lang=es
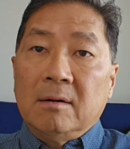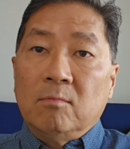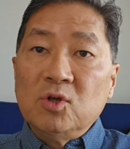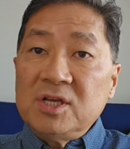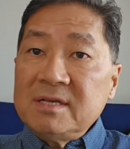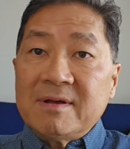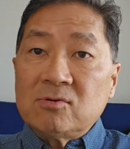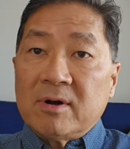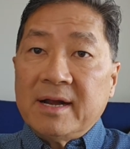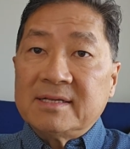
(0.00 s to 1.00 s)

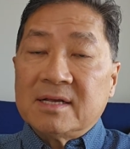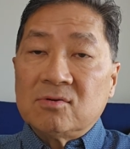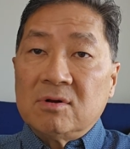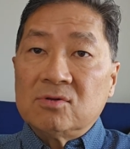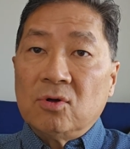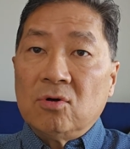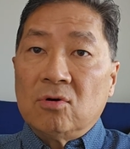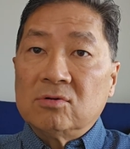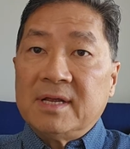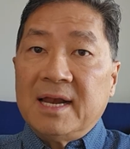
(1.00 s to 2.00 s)
Muchísimas organizaciones hoy
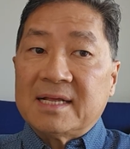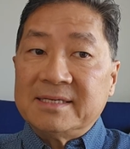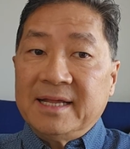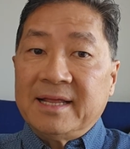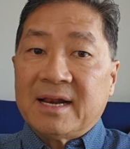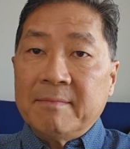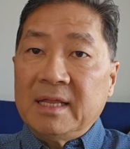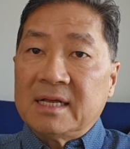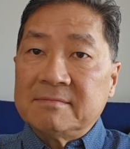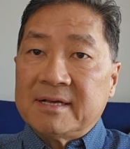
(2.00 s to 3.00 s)
conocen las siete
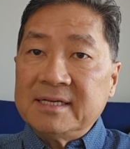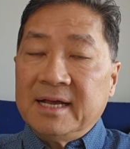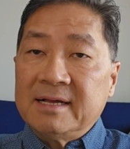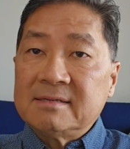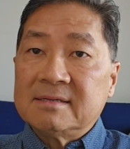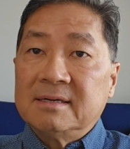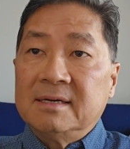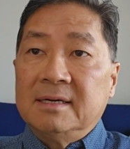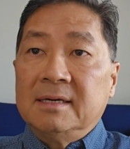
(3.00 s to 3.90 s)
herramientas básicas,